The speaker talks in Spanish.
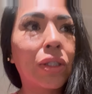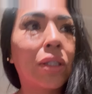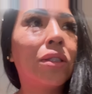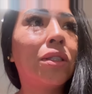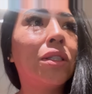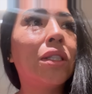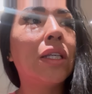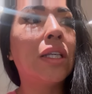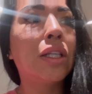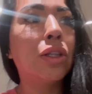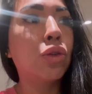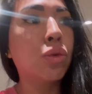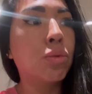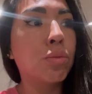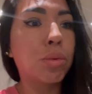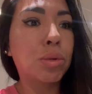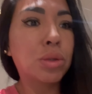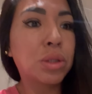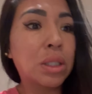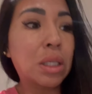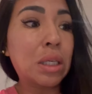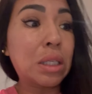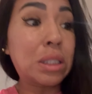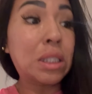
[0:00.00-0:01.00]
así Tumbo
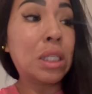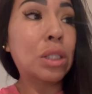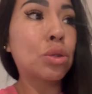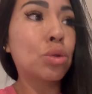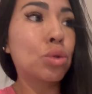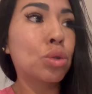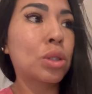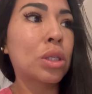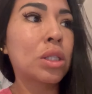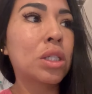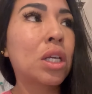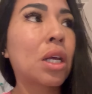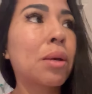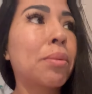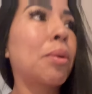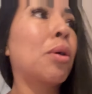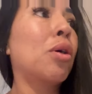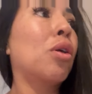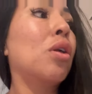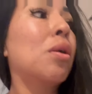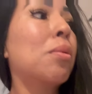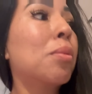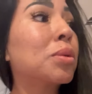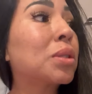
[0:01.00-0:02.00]
se, asusta, así que
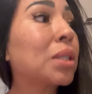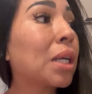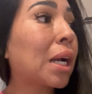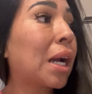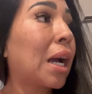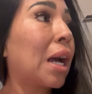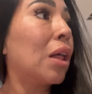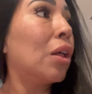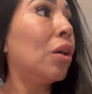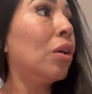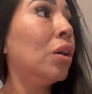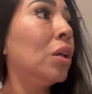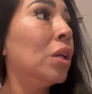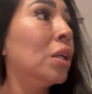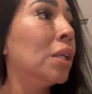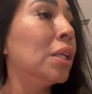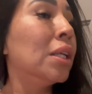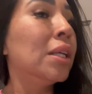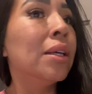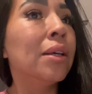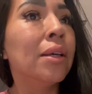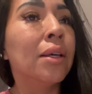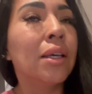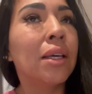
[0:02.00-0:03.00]
mejor lo hemos sacado.
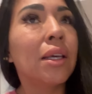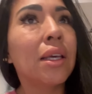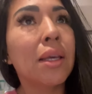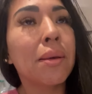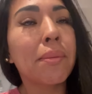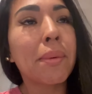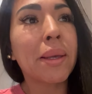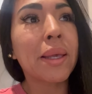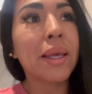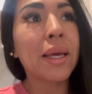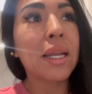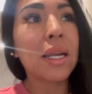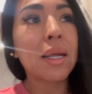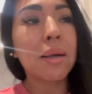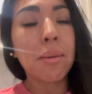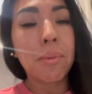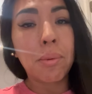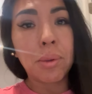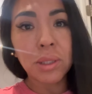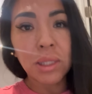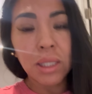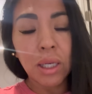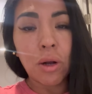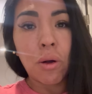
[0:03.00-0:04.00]
Y mañana
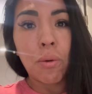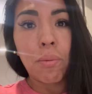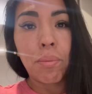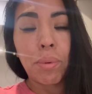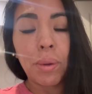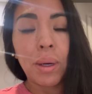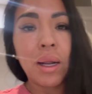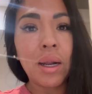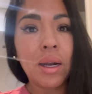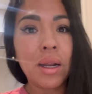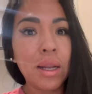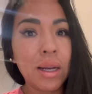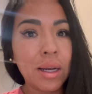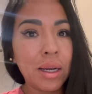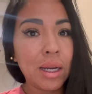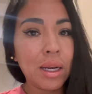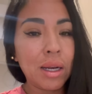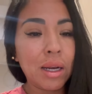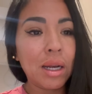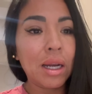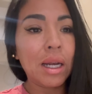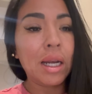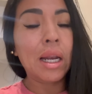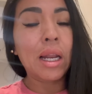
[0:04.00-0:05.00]
vamos a comprar
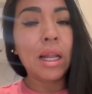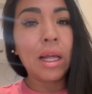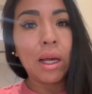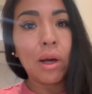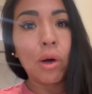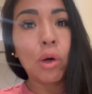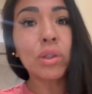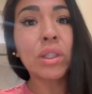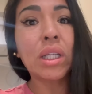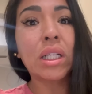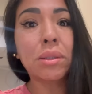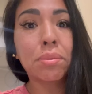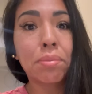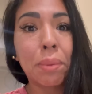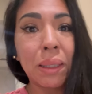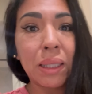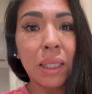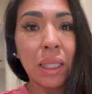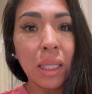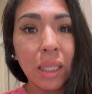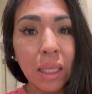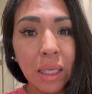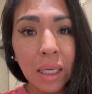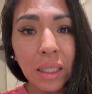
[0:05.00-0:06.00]
otras
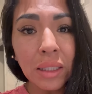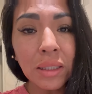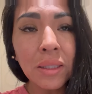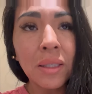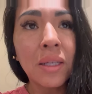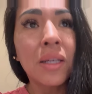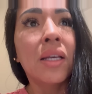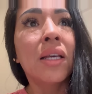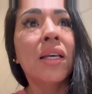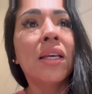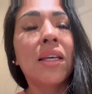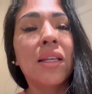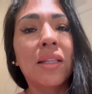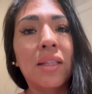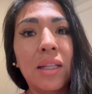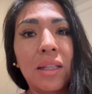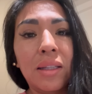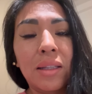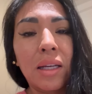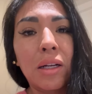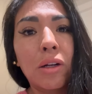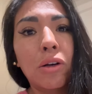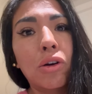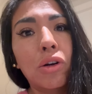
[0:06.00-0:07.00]
baterías,
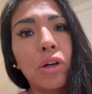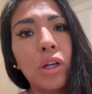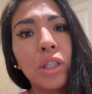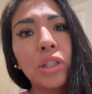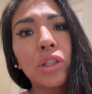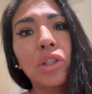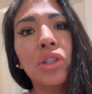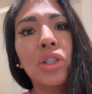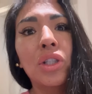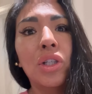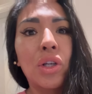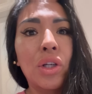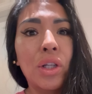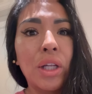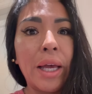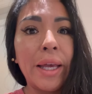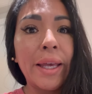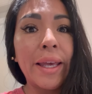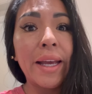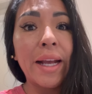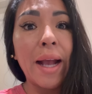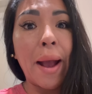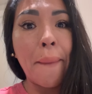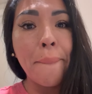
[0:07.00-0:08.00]
intentar con eso, si no hay
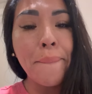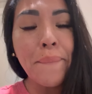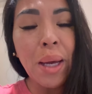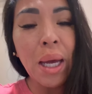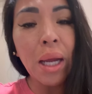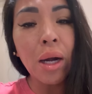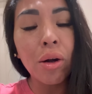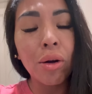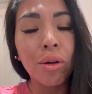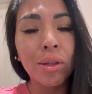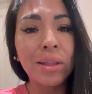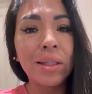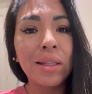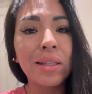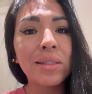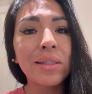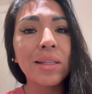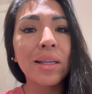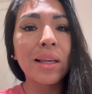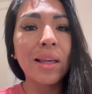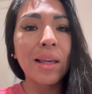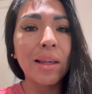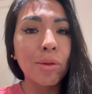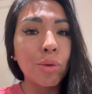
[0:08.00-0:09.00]
que cambiarlo.
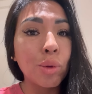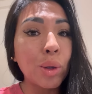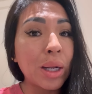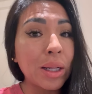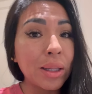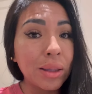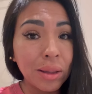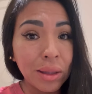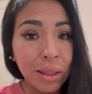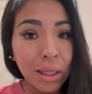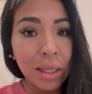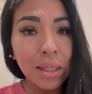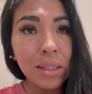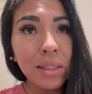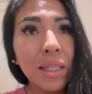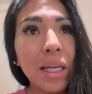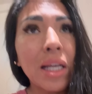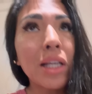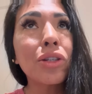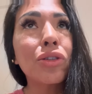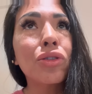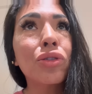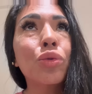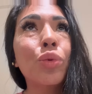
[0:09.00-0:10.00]
Dicen que duran 10
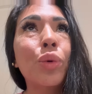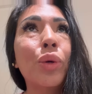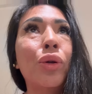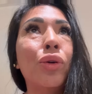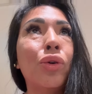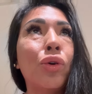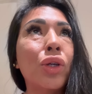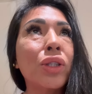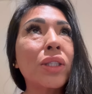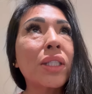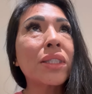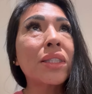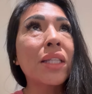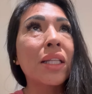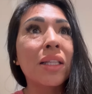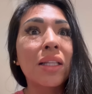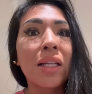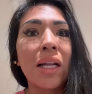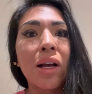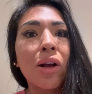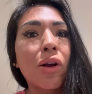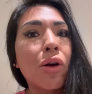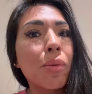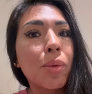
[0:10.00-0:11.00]
años, bueno, estas
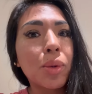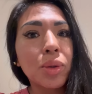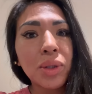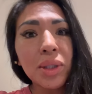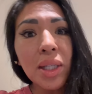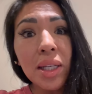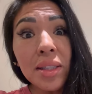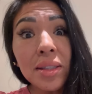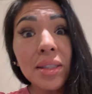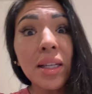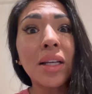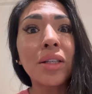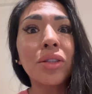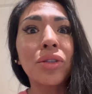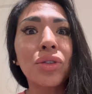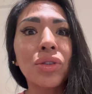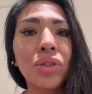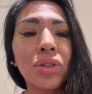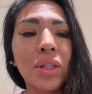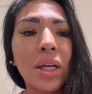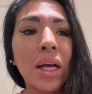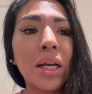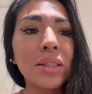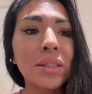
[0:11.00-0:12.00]
tendrán como 6
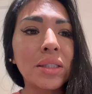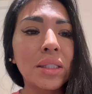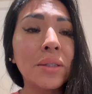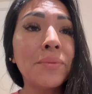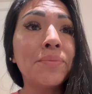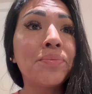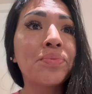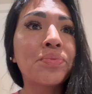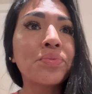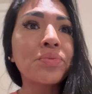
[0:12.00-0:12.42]
años casi.